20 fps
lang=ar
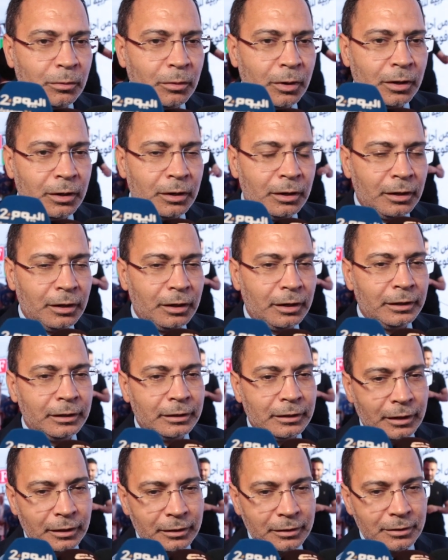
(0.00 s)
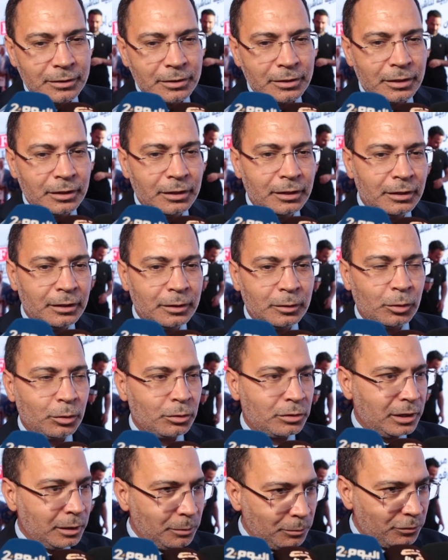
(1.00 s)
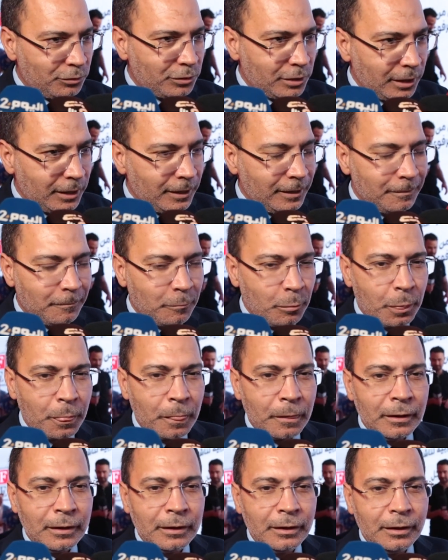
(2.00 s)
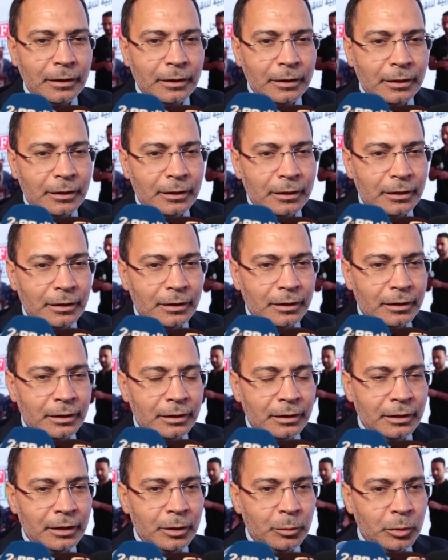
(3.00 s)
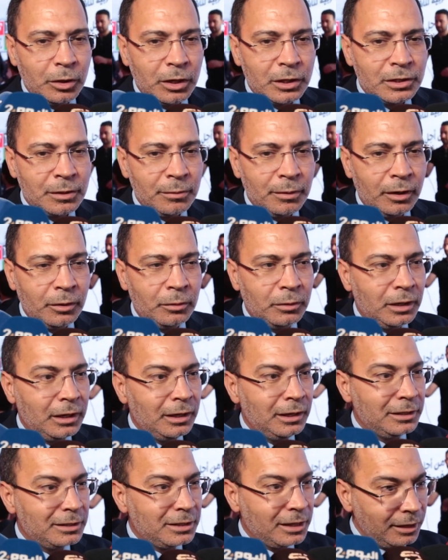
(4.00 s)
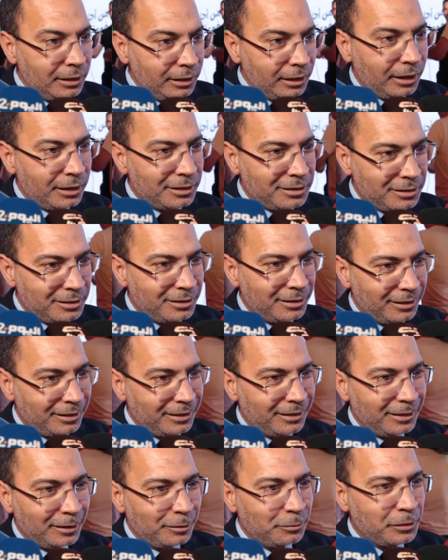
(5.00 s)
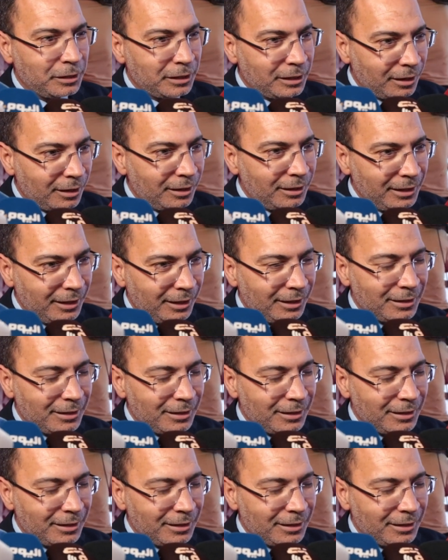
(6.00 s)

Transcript: وأيضا السي نور الدين مفتاح آه، هي مناسبة أولا لتهنئة الفيدرالية